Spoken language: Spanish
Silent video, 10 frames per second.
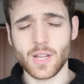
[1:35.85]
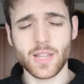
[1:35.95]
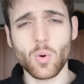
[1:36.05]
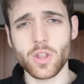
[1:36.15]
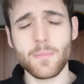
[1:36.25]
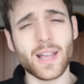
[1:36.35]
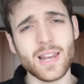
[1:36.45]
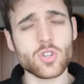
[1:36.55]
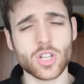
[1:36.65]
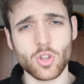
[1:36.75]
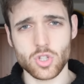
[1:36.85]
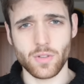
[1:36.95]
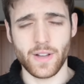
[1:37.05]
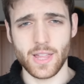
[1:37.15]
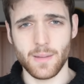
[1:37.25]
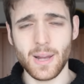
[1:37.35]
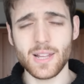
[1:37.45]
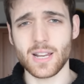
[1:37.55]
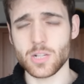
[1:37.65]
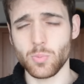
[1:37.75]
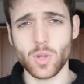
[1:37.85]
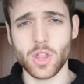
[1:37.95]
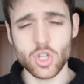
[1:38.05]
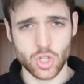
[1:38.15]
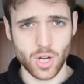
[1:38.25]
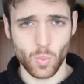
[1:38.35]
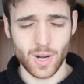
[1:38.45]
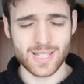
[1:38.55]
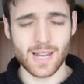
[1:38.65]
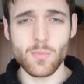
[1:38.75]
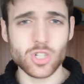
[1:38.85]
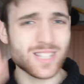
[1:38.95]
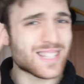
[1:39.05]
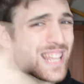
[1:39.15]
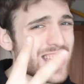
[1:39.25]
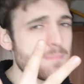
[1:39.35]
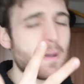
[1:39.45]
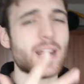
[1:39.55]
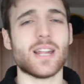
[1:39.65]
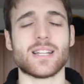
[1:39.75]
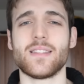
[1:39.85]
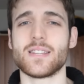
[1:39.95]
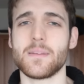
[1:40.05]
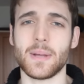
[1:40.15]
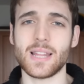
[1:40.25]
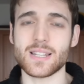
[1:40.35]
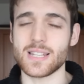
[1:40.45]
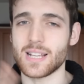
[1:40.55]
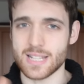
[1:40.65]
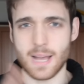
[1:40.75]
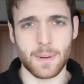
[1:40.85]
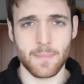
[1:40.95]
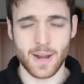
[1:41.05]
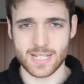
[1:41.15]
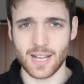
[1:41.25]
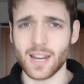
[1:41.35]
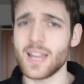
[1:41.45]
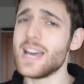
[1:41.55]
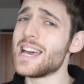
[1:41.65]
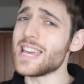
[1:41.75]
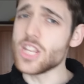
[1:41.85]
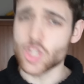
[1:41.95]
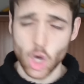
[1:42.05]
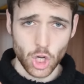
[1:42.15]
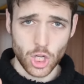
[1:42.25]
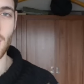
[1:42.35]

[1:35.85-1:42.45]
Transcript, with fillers: De acuerdo, imaginaos que todo esto falla, ¿vale? que las puntuaciones son iguales. Tenemos tres maneras de desempatar sin que sea primera sangre y son...